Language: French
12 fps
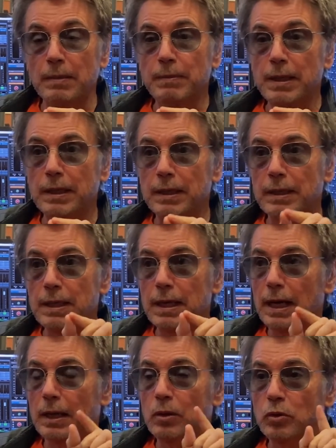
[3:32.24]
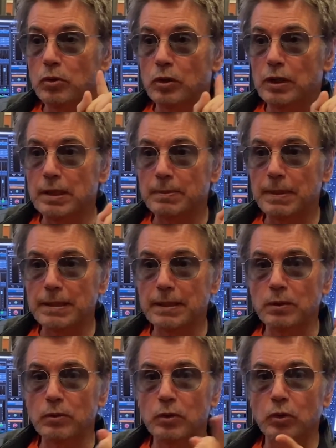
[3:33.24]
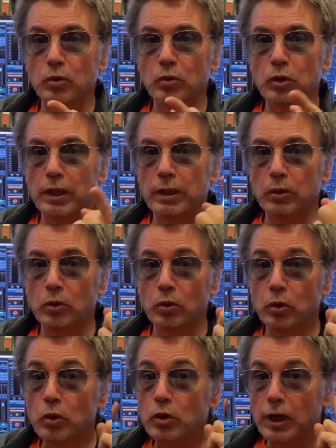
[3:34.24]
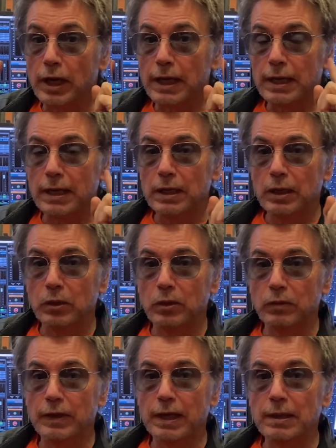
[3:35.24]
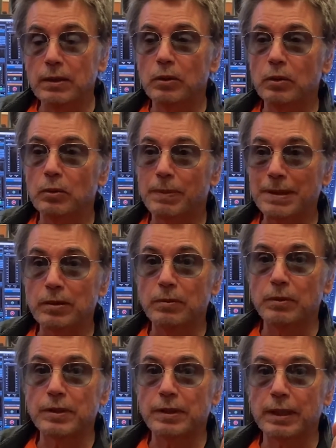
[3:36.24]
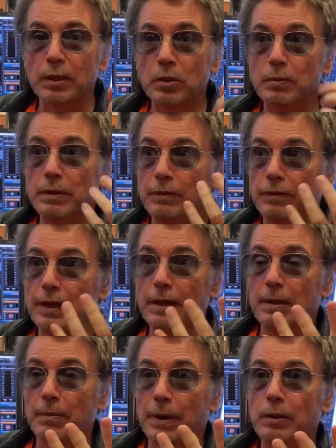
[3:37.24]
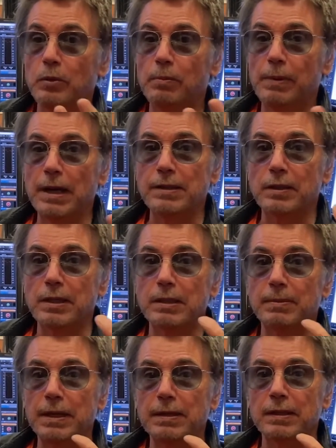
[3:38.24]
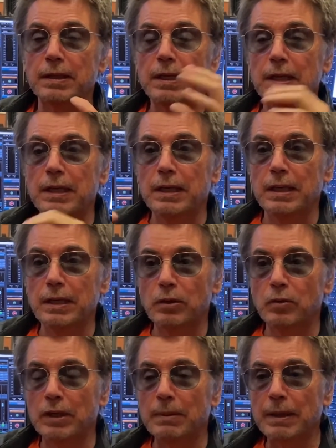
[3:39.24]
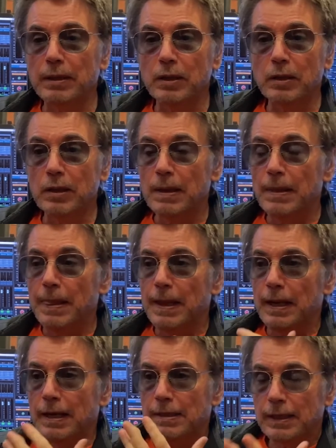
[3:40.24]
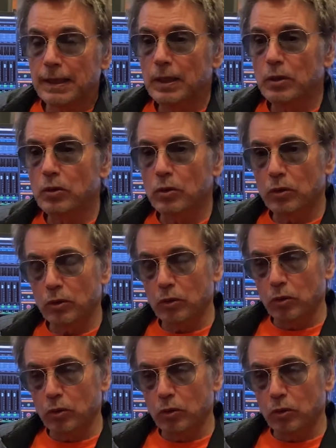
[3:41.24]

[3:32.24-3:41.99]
mais qui, à cause de l'espace qui nous entoure et de nos deux oreilles, deviennent pas seulement stéréo, mais prennent une place dans l'espace. Et jusqu'à maintenant, la stéréo,